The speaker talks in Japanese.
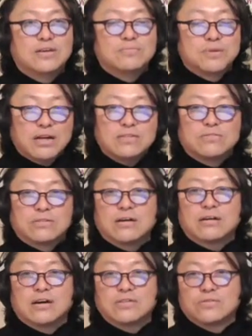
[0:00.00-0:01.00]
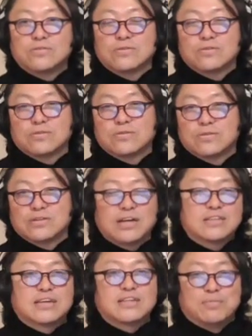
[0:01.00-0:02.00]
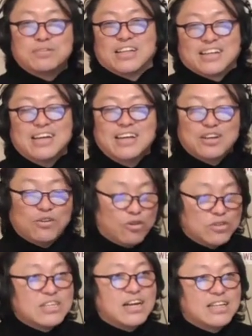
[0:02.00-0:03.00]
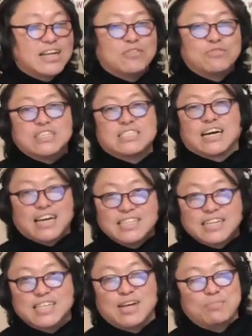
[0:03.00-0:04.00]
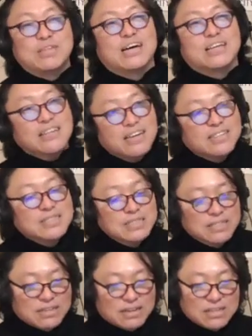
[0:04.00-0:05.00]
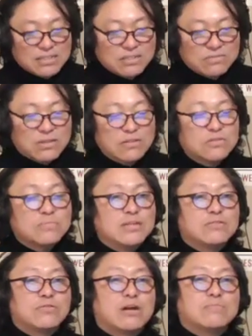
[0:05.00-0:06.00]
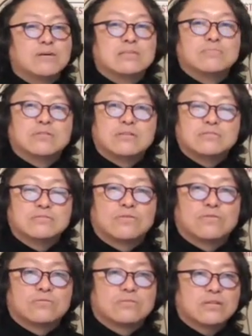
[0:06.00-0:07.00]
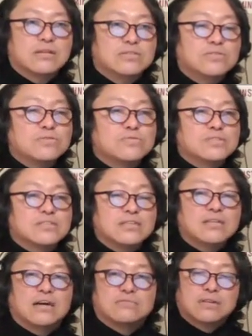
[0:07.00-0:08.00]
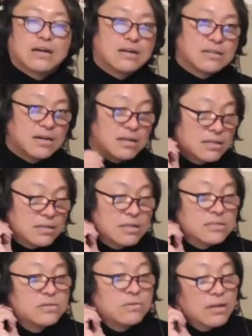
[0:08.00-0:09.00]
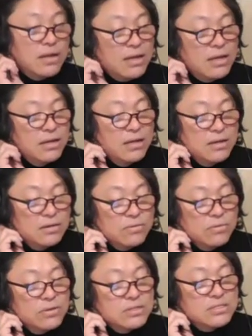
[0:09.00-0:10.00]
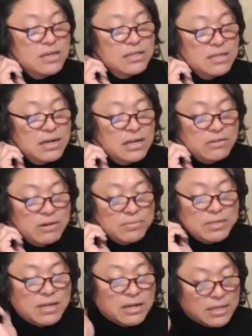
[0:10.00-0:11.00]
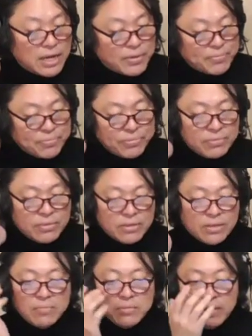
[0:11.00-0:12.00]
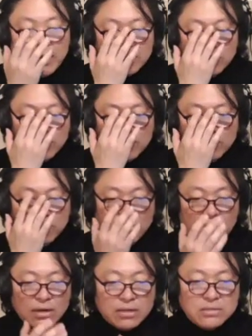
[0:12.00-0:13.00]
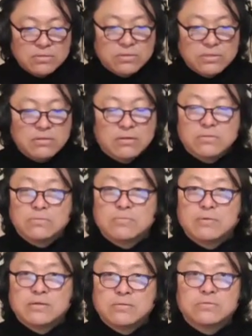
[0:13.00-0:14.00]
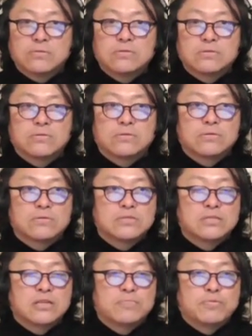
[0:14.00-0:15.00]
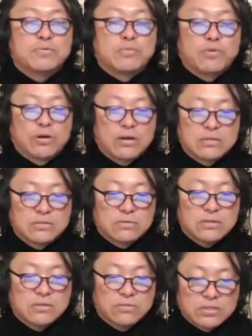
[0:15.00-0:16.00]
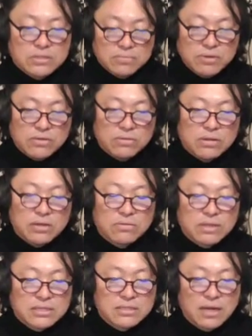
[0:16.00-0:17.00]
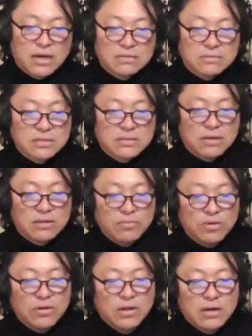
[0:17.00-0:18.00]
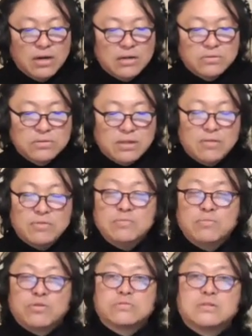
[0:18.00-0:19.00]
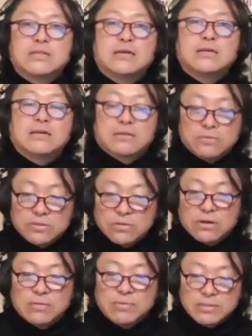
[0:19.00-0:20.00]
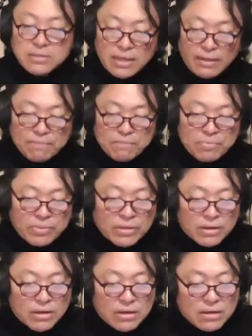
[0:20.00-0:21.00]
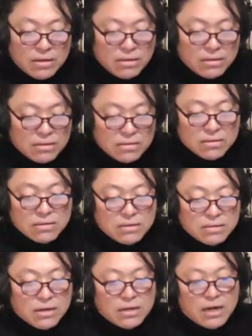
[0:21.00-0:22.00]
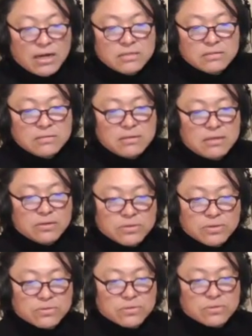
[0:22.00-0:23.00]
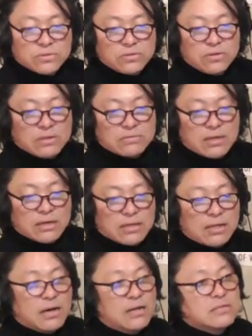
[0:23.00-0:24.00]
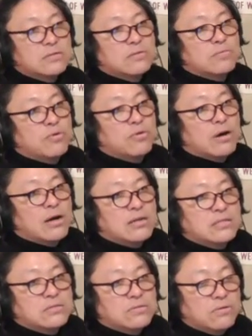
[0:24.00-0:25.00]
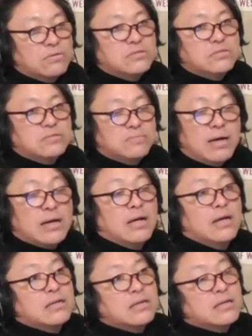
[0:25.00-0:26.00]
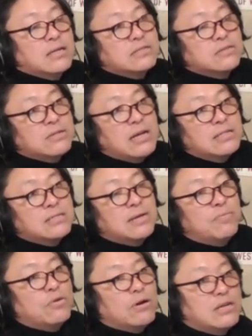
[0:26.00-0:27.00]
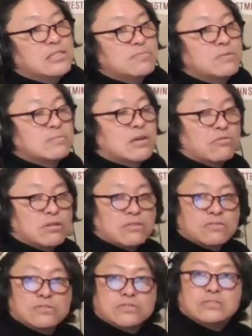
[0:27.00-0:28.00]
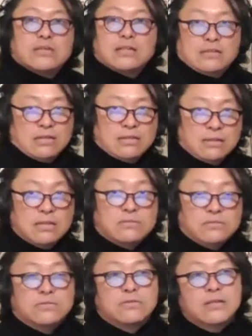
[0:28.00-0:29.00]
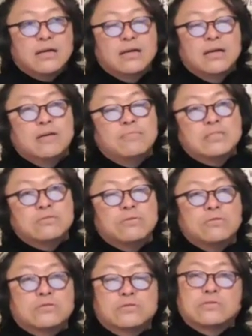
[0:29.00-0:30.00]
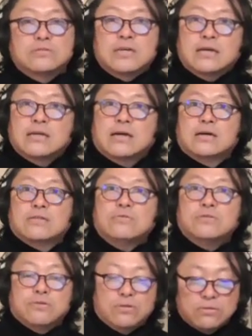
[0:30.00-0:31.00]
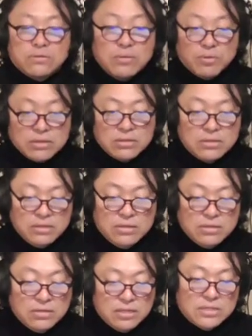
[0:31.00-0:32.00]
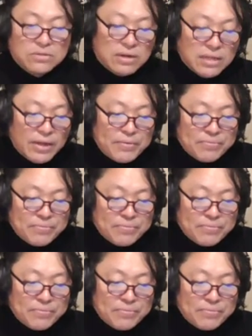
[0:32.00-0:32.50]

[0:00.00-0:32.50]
ブラッとなんかあのやってきたみたいなおしゃれなお兄さんがやってきたみたいなね感じで歌ってそのまでドラマにも出るということでねちょっと不思議な売れ方ですよねこの時代ならではみたいなでもまああのボーカリストとしてはその、まあ、本当にそのこうシティ・ポップのボーカリストとして後に、まあ、いろんな人たちでいかはるんですけれどもあのテレビにもよく出ていたという印象がありますね、はい、だから80年代を象徴するような売り方でありそのボーカリストというまあその男性ボーカリスト部分がこの後90年代に入って出てくるのでね、まあ、そこのその先駆けの一人と言ってもいいいいでしょうかね。